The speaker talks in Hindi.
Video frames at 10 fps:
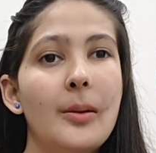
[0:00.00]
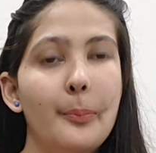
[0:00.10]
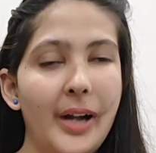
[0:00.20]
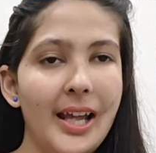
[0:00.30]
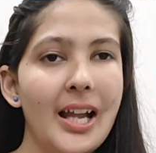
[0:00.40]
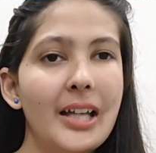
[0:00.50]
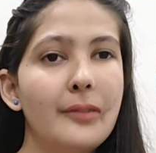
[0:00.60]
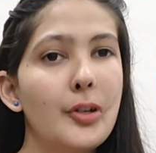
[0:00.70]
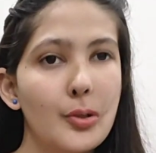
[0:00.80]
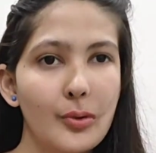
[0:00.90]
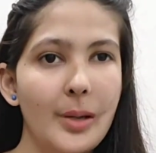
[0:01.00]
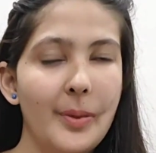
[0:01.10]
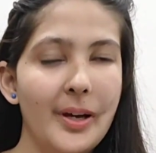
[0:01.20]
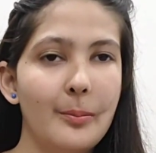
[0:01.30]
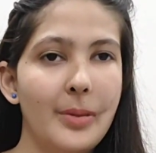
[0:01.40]
प्रहलाद विष्णु के
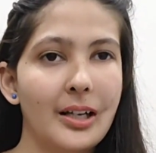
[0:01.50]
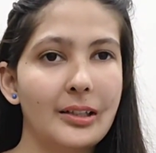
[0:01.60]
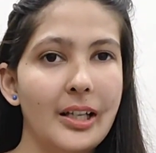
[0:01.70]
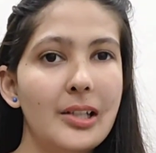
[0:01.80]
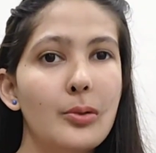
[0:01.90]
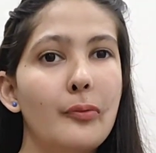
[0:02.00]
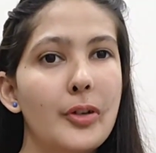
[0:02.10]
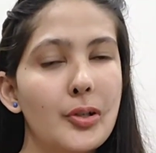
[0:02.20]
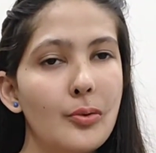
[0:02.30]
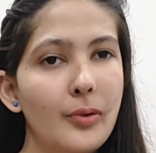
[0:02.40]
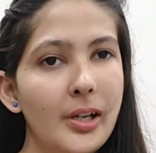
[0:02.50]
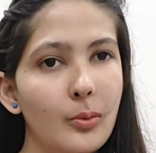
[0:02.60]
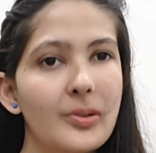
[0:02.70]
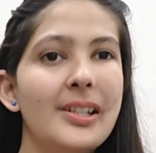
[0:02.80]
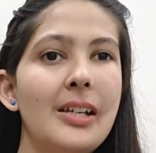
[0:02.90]
परम भक्त थे सो विष्णु ने
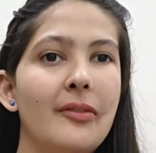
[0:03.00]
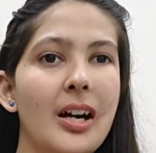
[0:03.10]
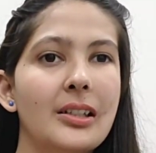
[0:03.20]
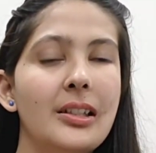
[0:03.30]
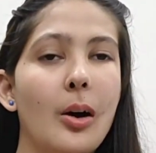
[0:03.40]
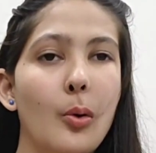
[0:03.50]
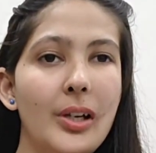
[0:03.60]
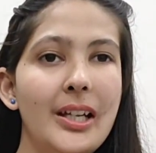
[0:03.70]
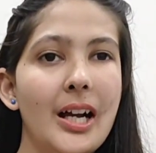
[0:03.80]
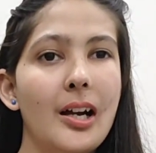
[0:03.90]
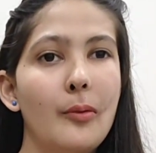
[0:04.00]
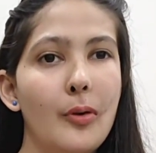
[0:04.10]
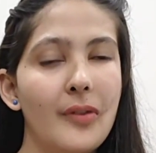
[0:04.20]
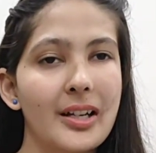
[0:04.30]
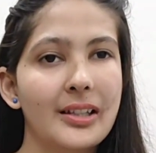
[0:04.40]
उसी वक्त होलिका का वो
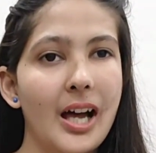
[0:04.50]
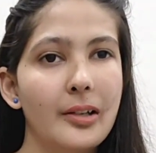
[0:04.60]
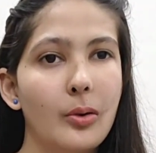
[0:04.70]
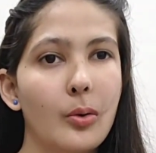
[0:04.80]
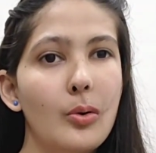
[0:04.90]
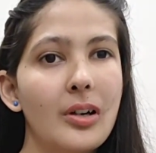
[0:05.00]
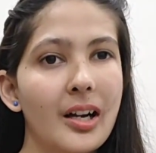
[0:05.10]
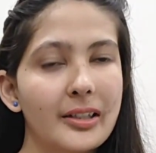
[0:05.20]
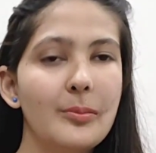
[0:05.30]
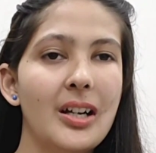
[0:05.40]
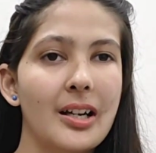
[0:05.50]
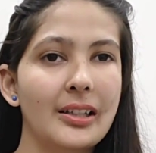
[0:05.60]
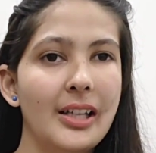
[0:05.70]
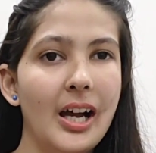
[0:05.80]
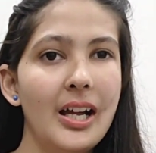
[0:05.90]
वरदान को खत्म कर
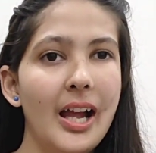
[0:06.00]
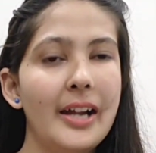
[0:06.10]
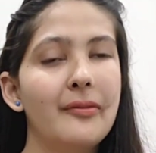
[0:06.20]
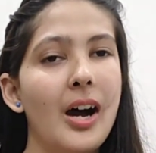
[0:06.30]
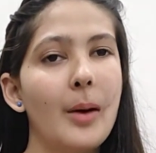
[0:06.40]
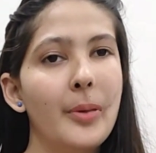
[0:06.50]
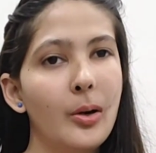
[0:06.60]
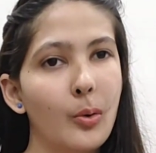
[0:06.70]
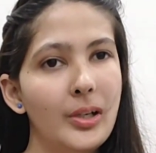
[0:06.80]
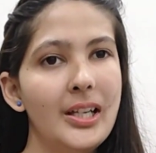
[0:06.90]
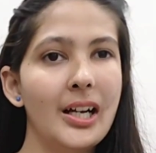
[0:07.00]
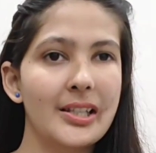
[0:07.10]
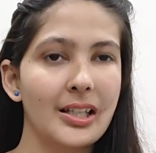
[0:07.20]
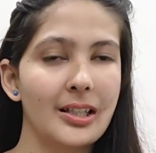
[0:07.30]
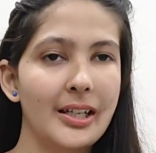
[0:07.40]
दिया एंड वहाँ पर होलिका
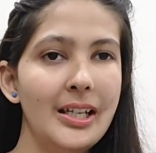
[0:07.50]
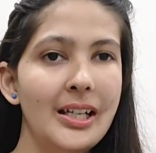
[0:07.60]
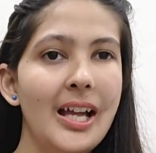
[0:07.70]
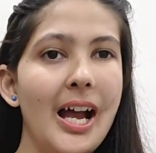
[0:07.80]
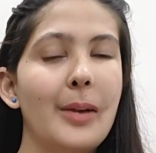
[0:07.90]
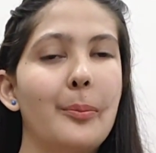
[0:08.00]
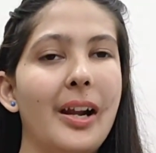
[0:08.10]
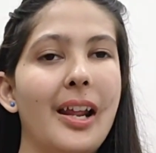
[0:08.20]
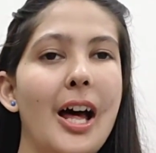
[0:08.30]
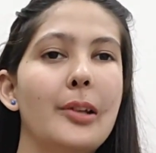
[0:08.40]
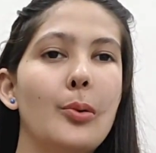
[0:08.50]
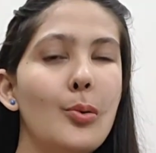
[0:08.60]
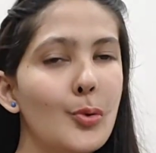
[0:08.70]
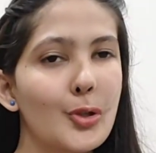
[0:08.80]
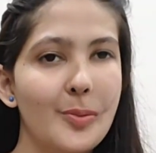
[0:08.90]
जल गई एंड प्रहलाद को
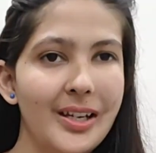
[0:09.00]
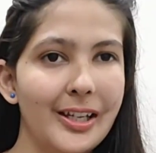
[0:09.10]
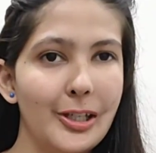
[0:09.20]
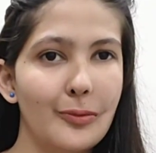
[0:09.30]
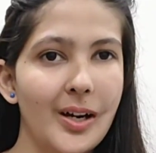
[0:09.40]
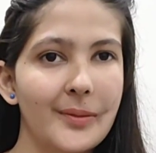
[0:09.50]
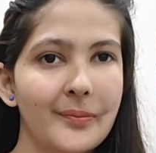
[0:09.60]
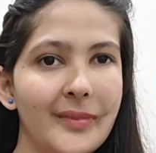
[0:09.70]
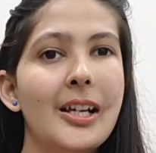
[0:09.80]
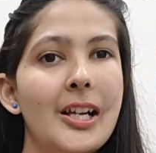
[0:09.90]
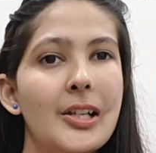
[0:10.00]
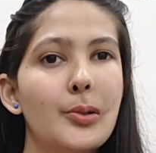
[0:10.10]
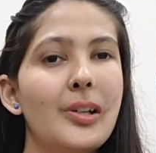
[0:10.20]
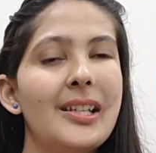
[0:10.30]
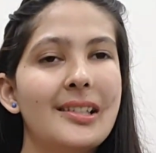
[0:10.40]
कुछ भी नहीं हुआ सो
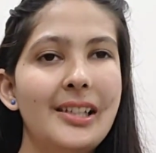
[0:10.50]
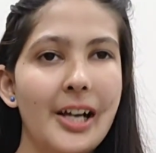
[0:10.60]
so, इसलिए